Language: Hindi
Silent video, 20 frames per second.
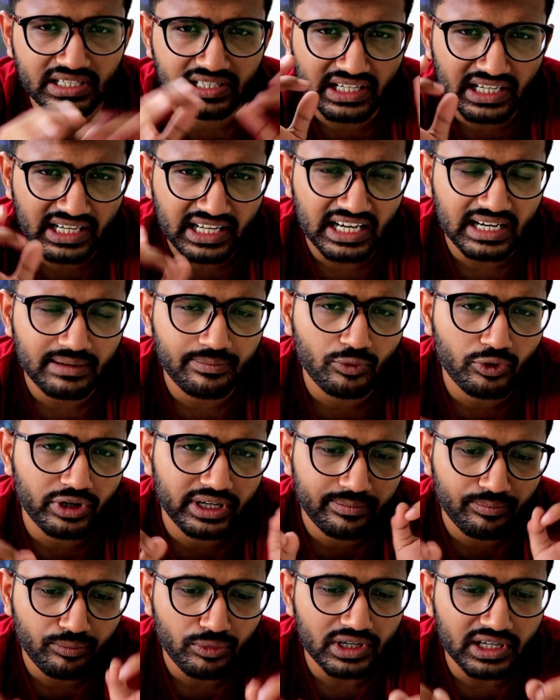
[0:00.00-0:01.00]
इसीलिए
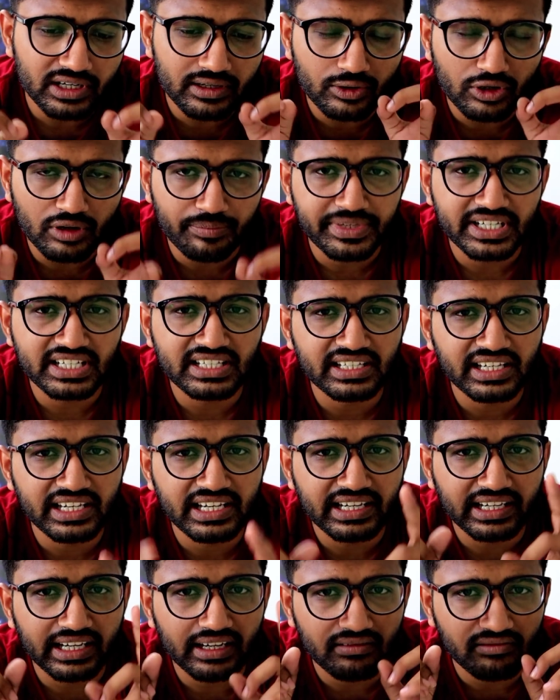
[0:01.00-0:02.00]
आपको इंपॉर्टेंट टॉपिक्स
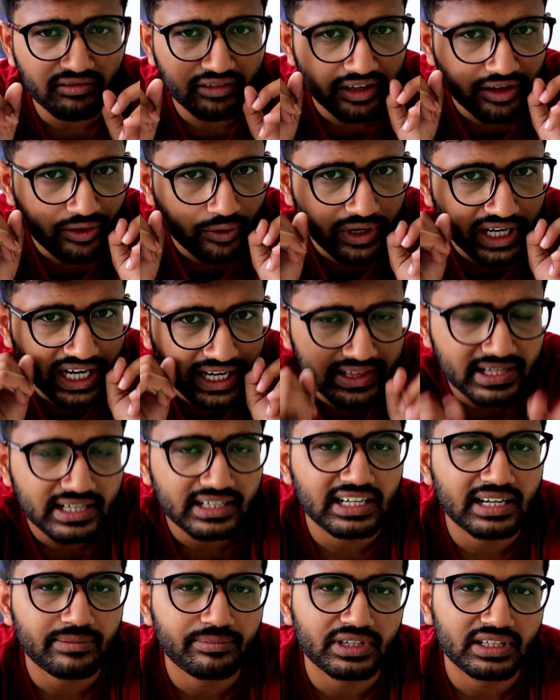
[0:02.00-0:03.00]
के एक एक वर्ड को याद
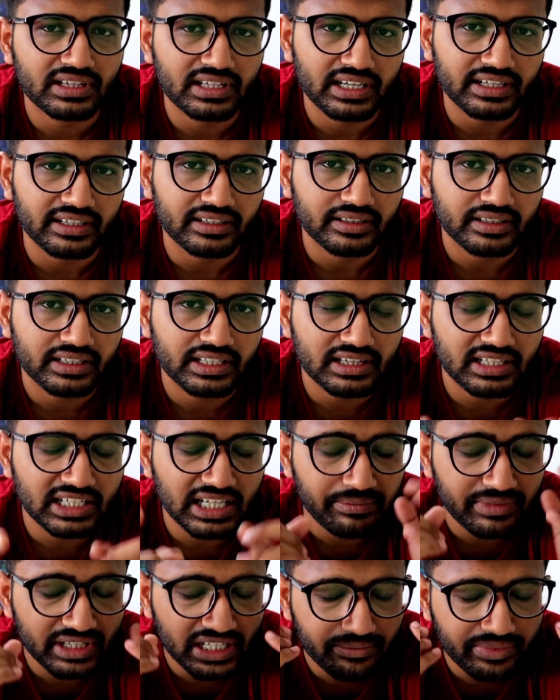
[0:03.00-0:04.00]
रखना पड़ता है
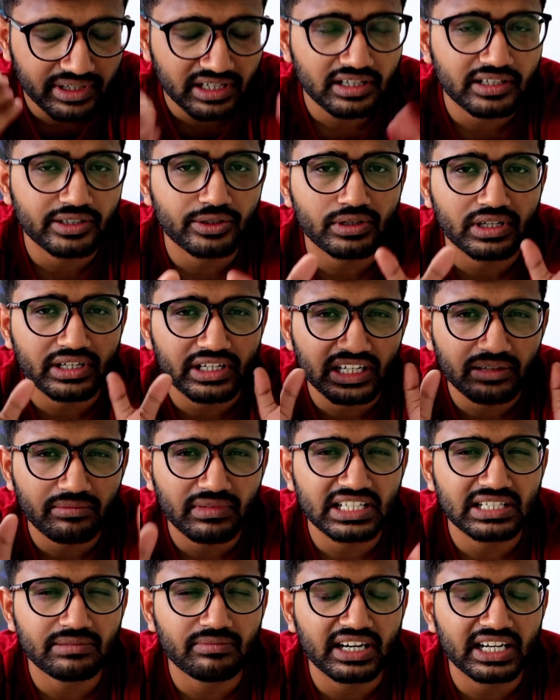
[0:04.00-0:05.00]
कितना भी डिफिकल्ट और
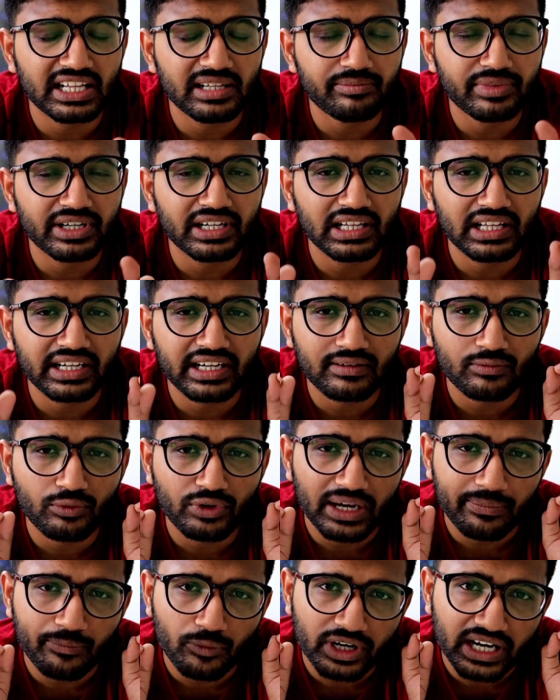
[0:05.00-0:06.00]
रट्टेबाजी मारनी पड़े लेकिन
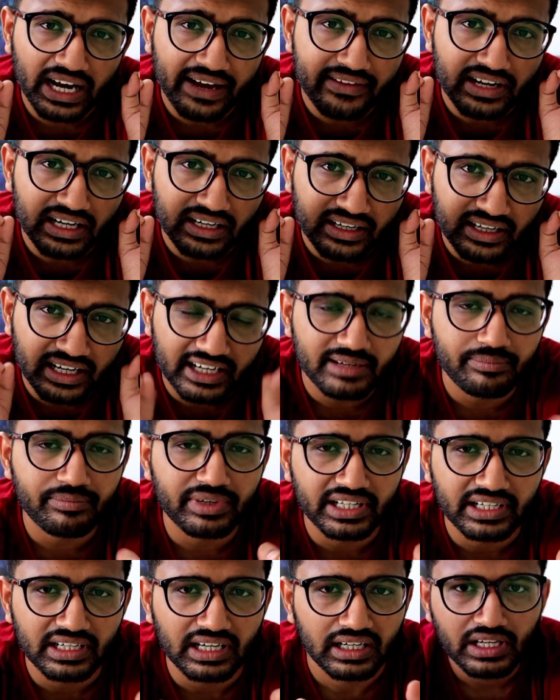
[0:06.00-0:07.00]
वो आपको याद रखना ही
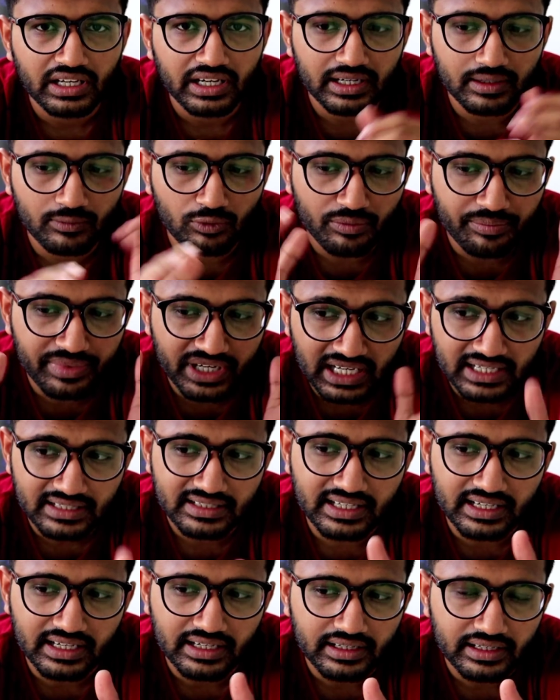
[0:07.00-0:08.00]
पड़ेगा एंड वो भी
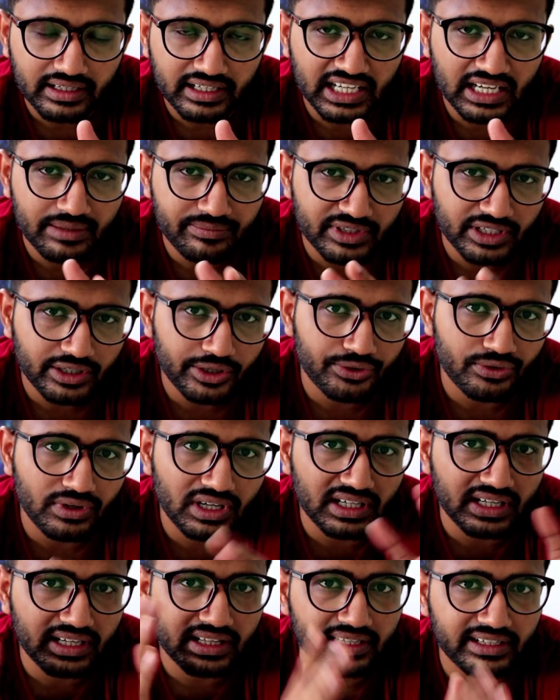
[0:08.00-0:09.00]
ऐसे कि एमसीक्यू
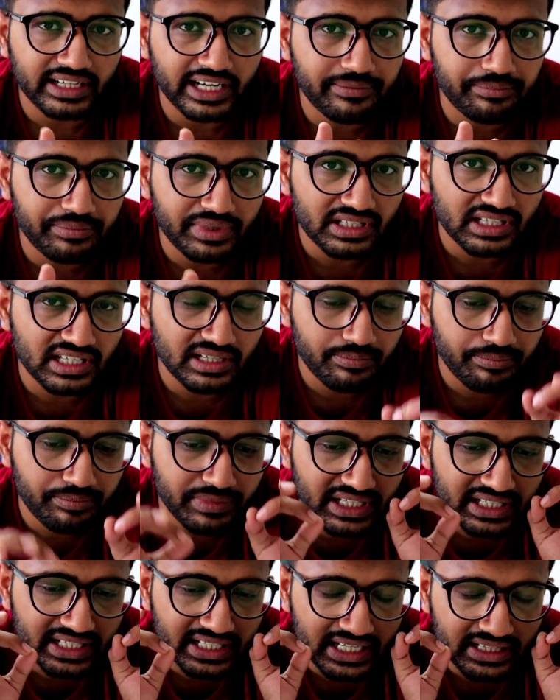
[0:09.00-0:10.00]
सॉल्व करते टाइम पे सिर्फ
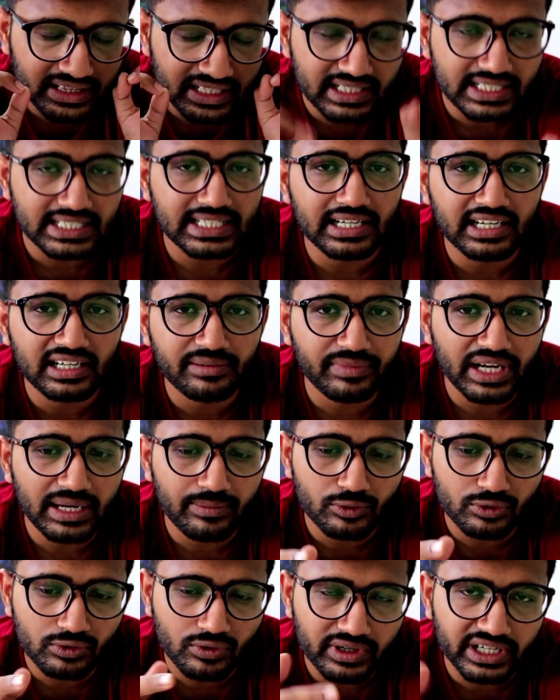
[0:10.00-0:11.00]
बीस या तीस सेकंड में
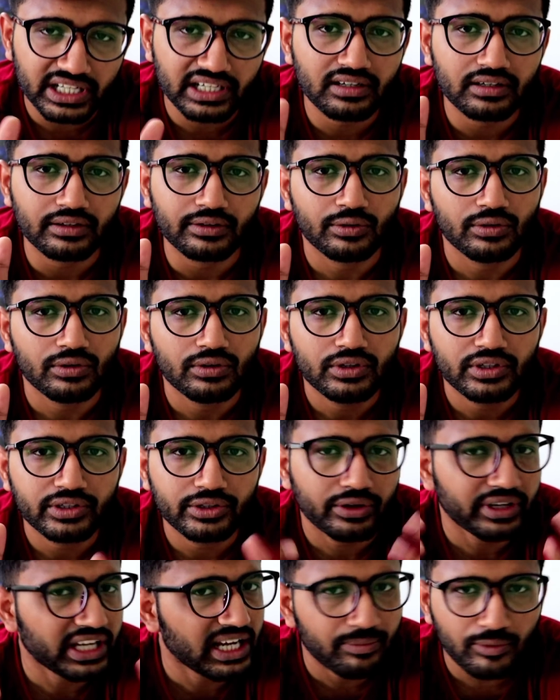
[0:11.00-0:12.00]
आप उसको टिक करो कर दो
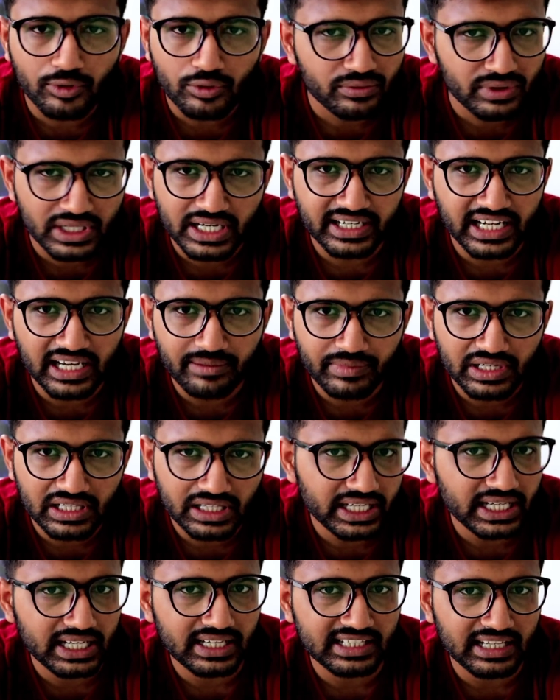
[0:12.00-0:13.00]
क्योंकि आपको उतना ही टाइम
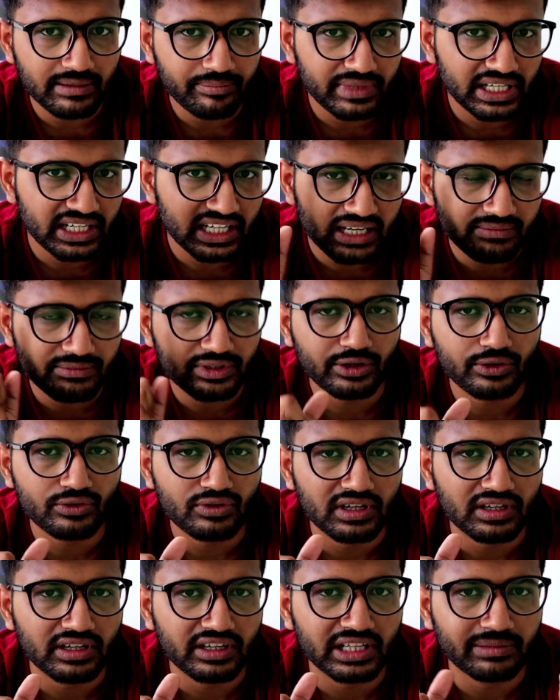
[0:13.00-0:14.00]
मिलता है एग्जाम में एक एम
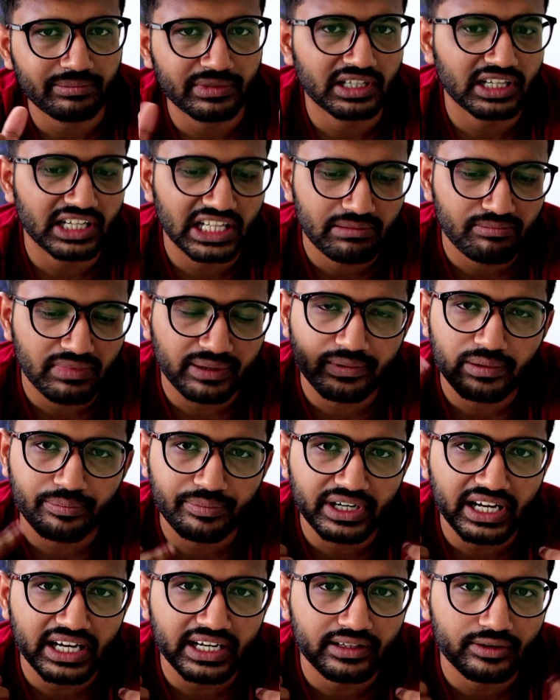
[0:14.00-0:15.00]
सॉल्व करने में अगर दिमाग में
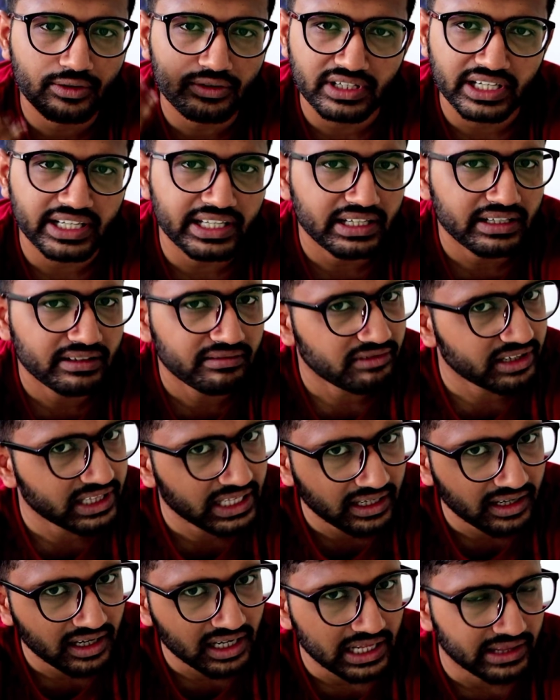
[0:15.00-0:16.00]
पड़ा है तो सही
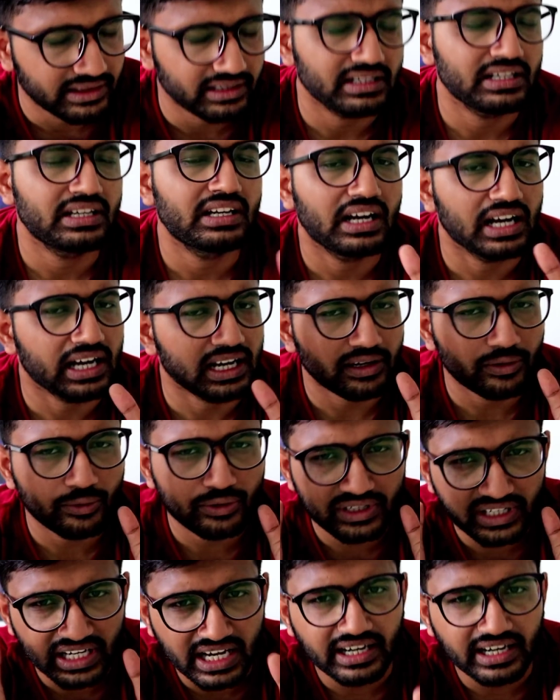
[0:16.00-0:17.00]
वरना गलत हाँ कुछ